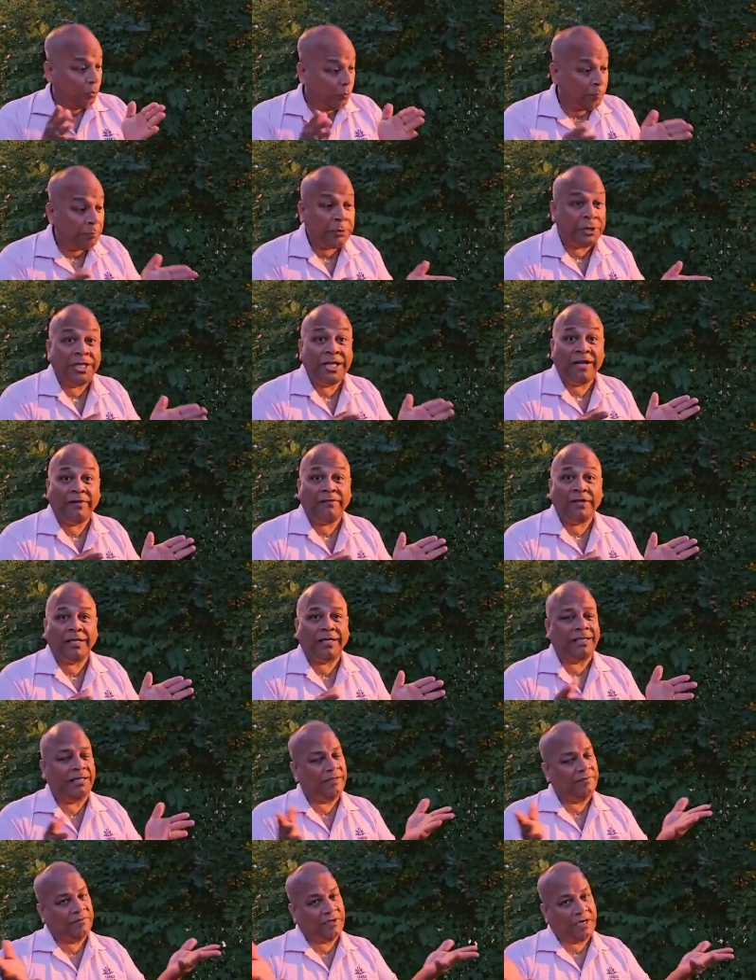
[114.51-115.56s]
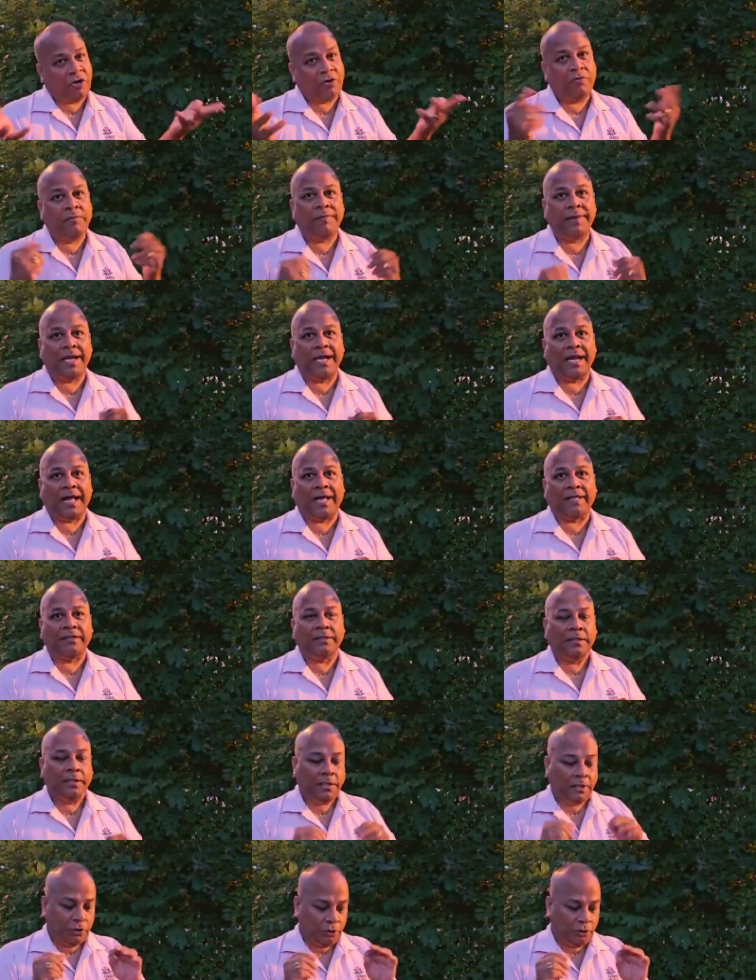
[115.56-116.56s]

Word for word: இப்படியே விடுறது விடவும் மேலாது